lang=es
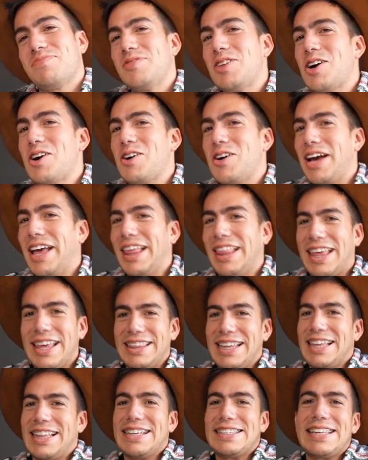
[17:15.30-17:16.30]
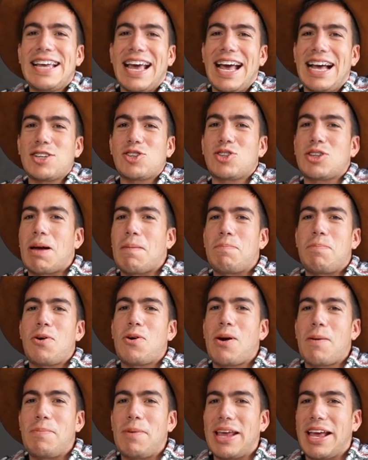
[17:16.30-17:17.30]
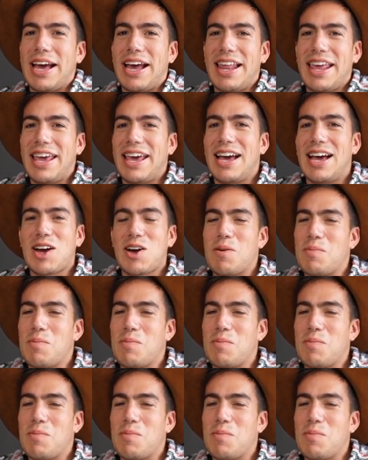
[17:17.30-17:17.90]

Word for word: no, en, este caso tampoco aplicaría